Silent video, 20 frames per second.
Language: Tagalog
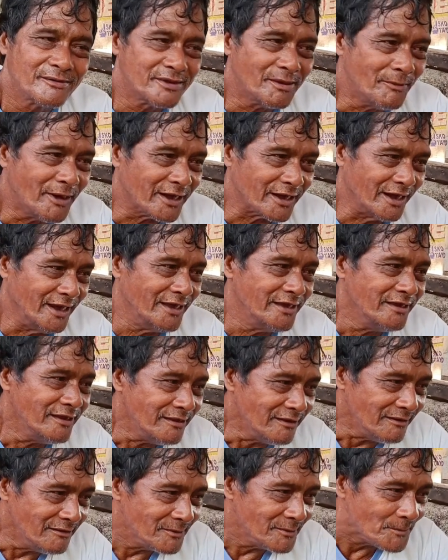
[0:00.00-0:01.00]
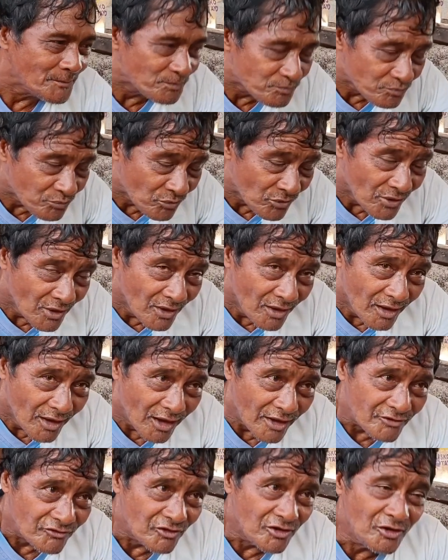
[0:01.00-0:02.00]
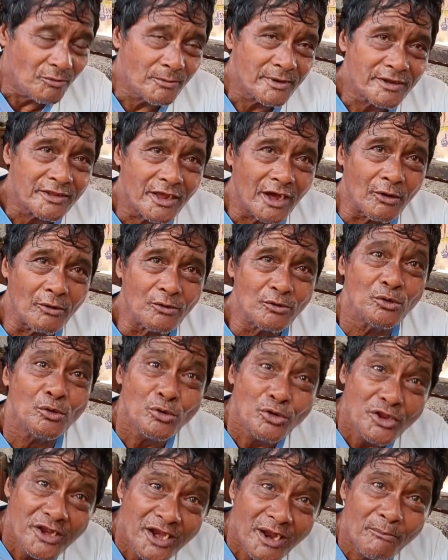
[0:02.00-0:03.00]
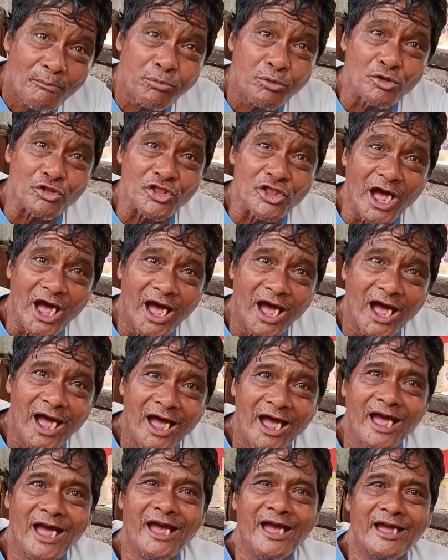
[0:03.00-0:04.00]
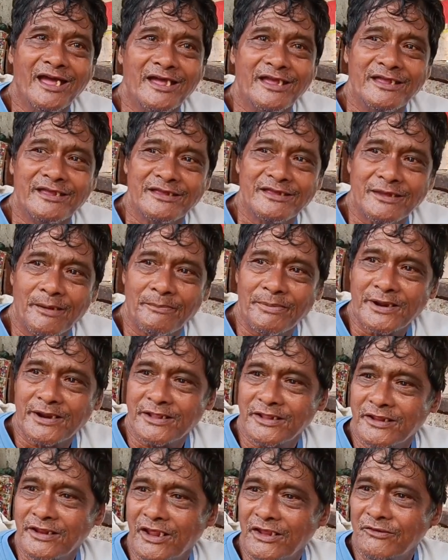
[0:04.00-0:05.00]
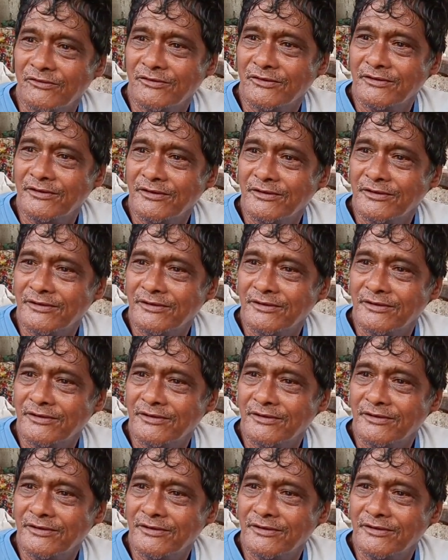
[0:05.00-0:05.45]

Sa bagay, ang sino man tao, doon din ang punta sa parte na yun.